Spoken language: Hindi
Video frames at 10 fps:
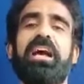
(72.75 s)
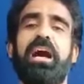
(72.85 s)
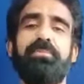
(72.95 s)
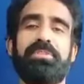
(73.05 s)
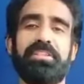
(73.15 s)

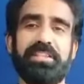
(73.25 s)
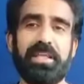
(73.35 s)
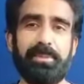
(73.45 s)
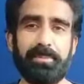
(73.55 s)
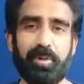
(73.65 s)
हम
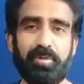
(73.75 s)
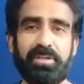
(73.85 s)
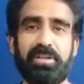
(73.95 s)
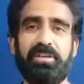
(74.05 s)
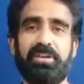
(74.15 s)
जितने भी
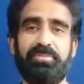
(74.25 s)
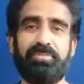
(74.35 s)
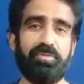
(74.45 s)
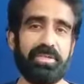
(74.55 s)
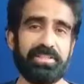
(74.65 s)

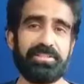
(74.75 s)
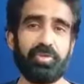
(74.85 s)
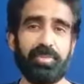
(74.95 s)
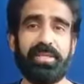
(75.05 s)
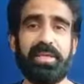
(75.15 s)
फाउंडर्स
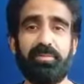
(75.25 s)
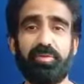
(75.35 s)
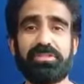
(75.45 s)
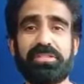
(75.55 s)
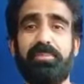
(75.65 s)
जो भी हैं
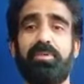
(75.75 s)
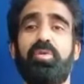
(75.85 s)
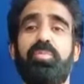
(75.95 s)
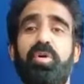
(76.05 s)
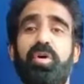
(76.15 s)
वो सब
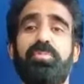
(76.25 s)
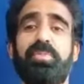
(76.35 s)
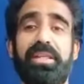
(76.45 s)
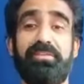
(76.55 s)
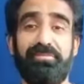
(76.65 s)
लोग बहुत
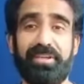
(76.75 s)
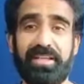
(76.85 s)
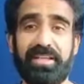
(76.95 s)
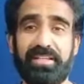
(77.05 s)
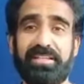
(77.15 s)
बड़े
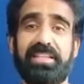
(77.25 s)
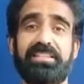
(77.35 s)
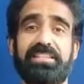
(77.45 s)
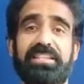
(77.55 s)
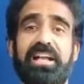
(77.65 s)
विनर हैं ध्यान
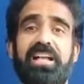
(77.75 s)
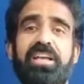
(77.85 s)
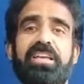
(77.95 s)
दीजिएगा